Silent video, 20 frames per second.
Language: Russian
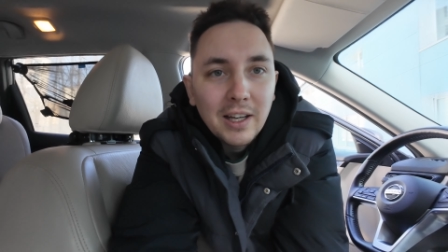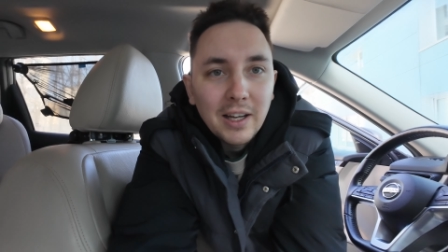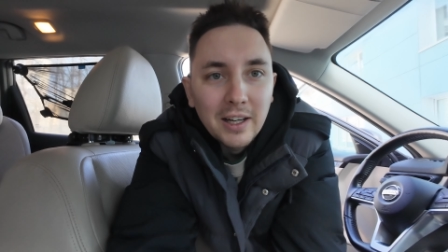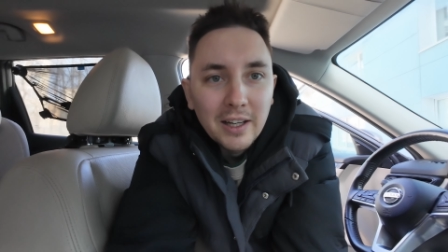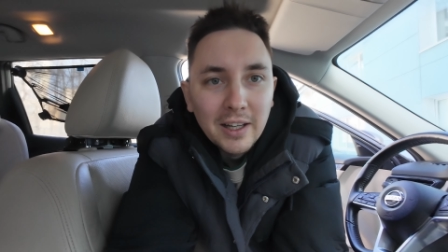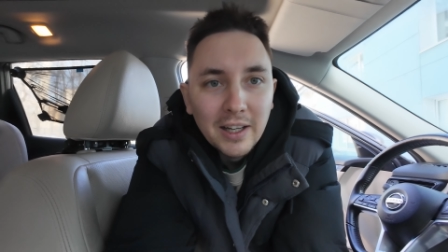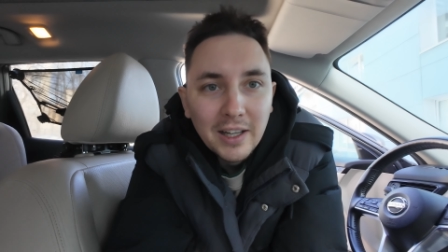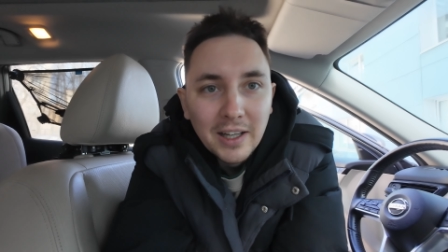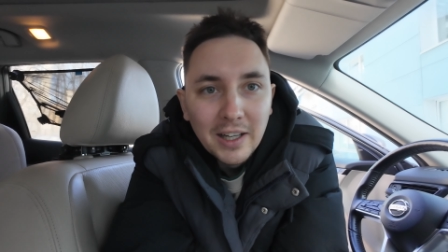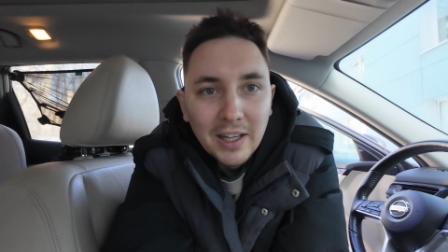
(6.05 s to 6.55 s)

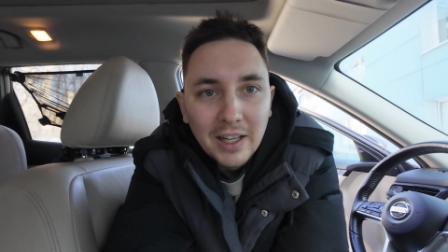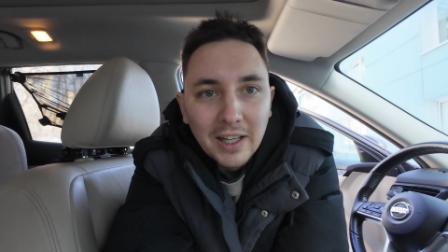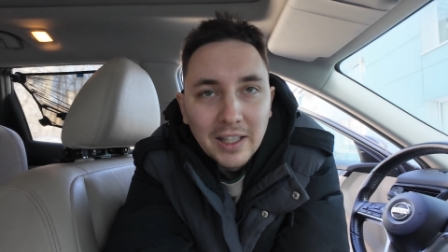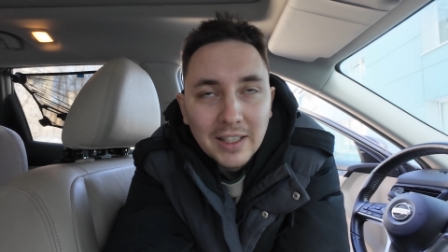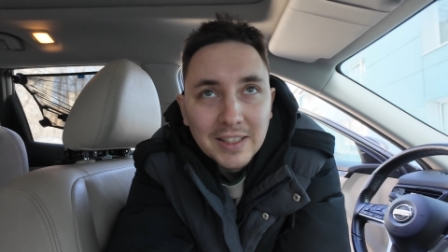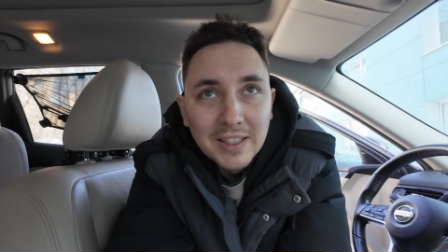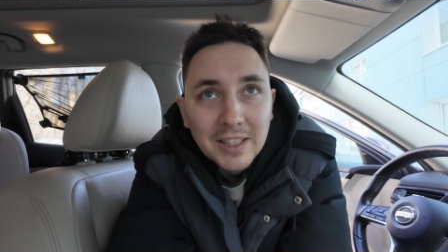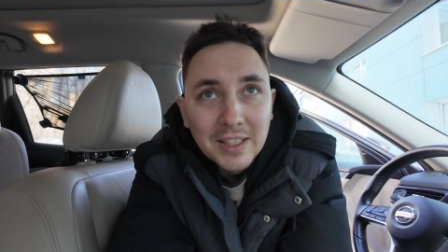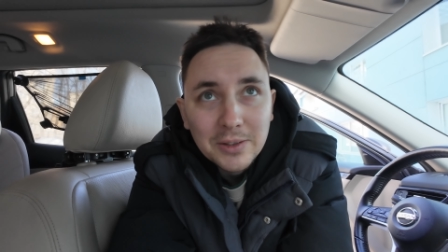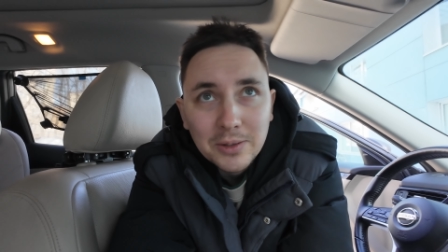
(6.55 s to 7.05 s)

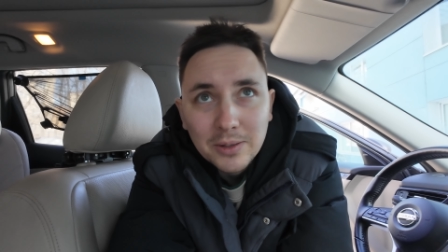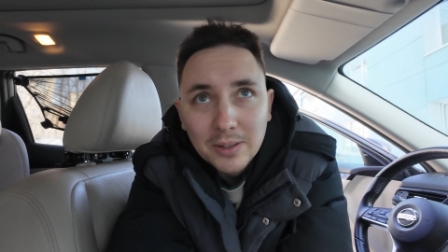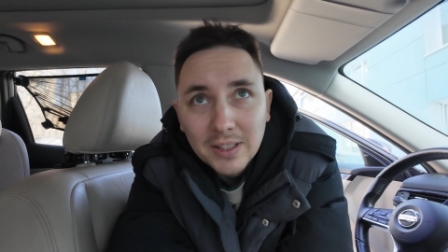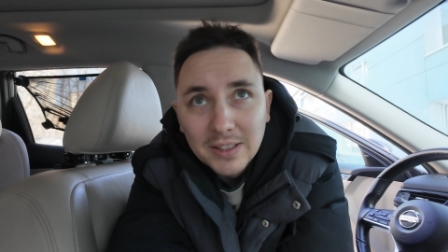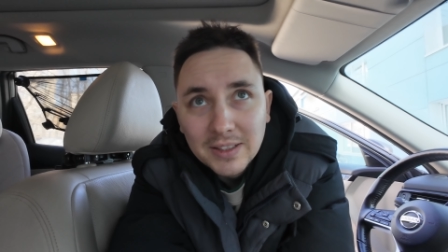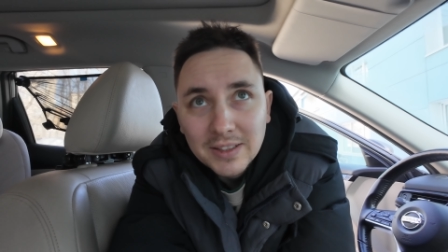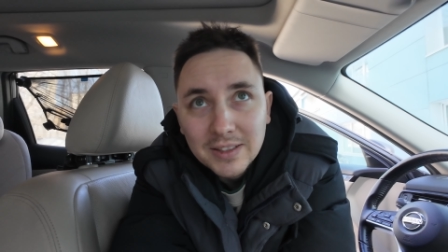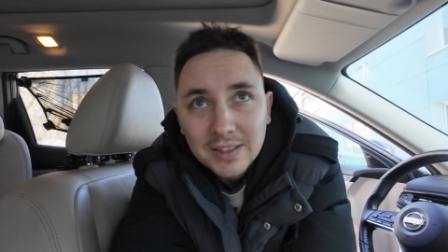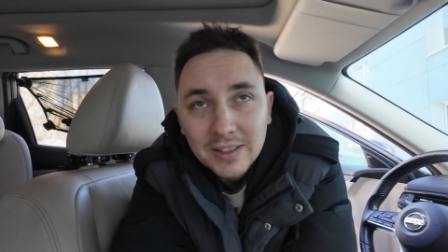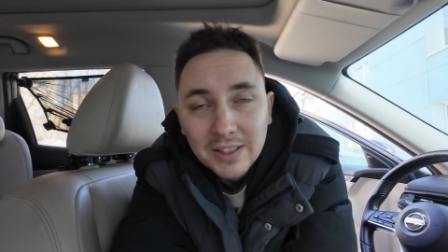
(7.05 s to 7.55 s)
А, здесь у
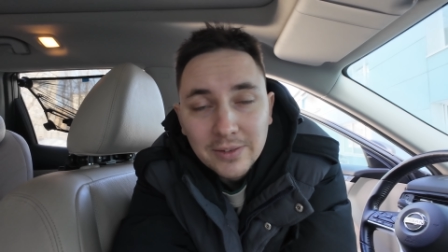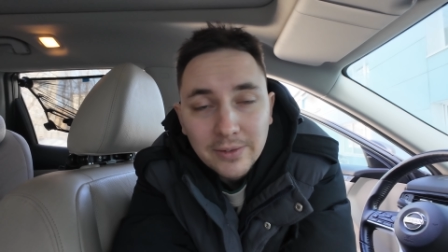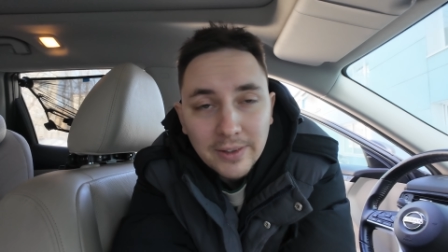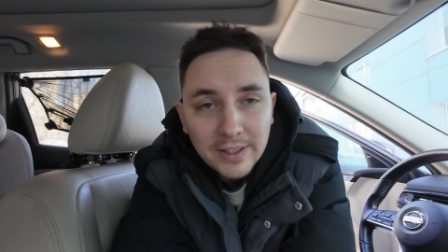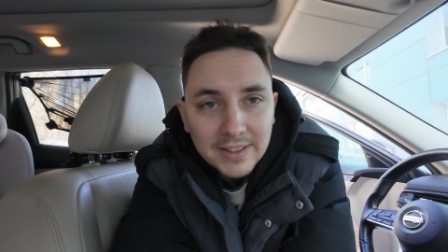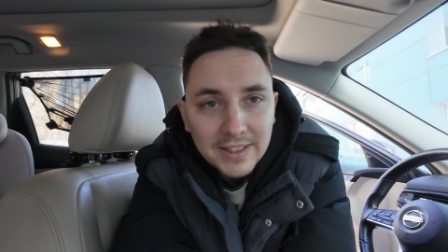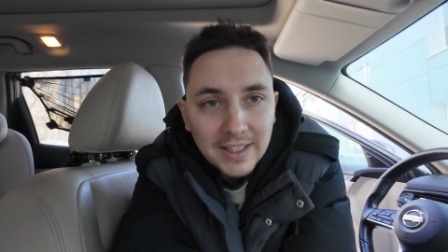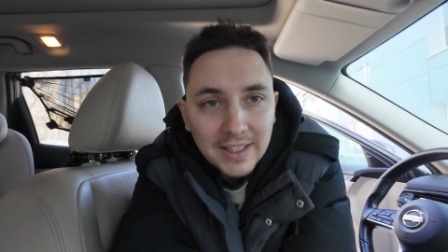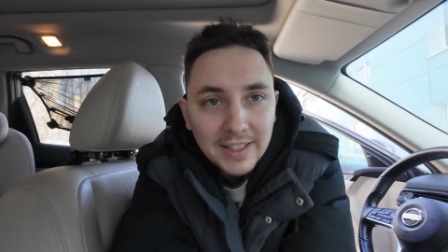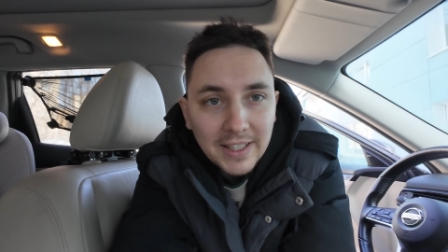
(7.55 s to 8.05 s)
нас
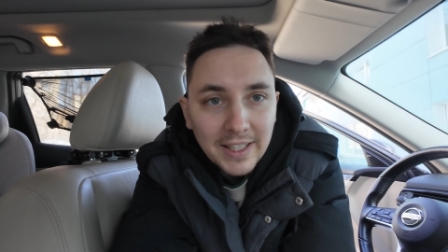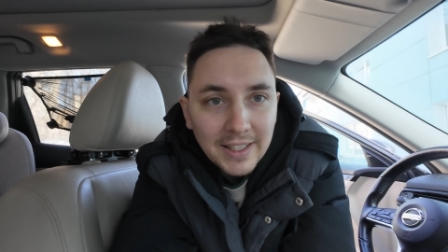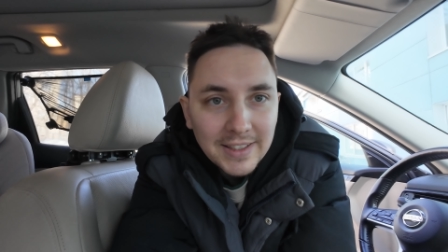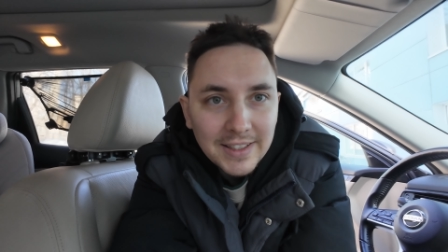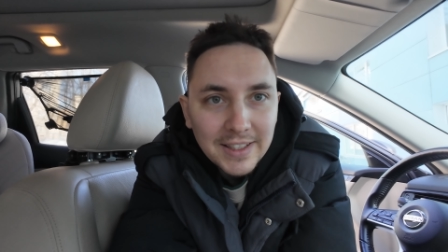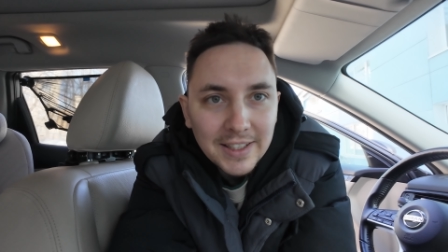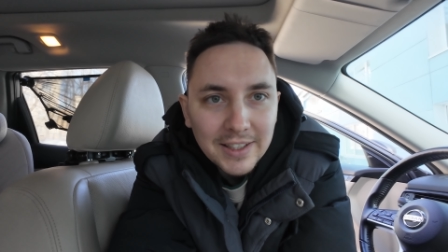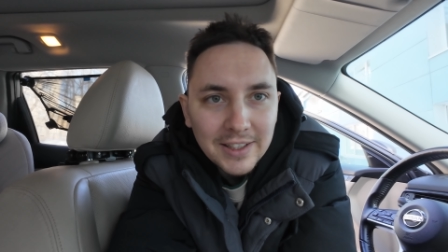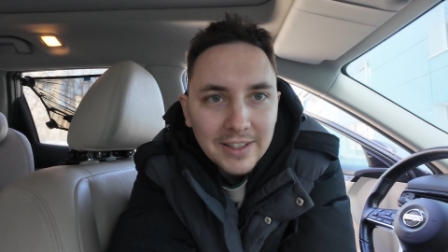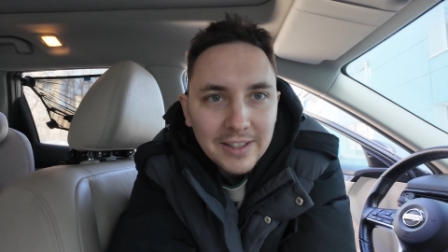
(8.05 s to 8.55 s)
два
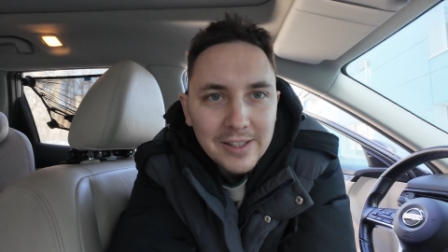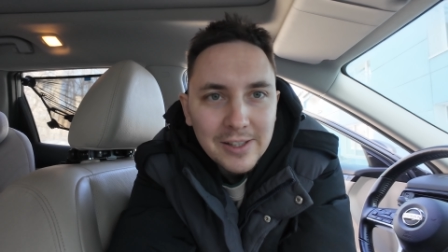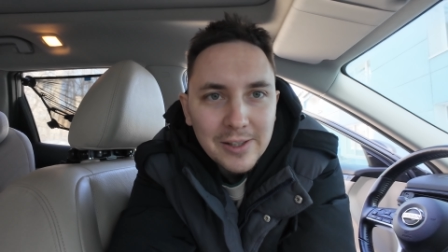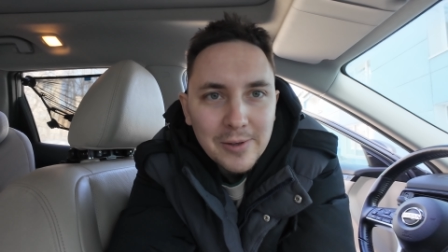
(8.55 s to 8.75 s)
занятия.